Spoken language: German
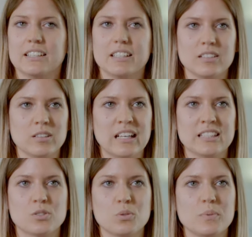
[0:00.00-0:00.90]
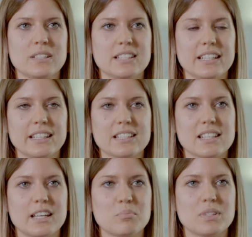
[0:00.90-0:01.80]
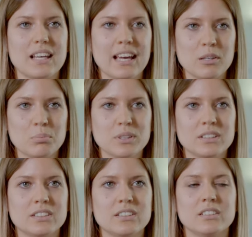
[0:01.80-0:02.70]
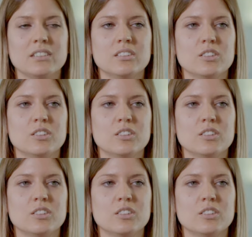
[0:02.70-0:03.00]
die Azubis jederzeit mit einbinden,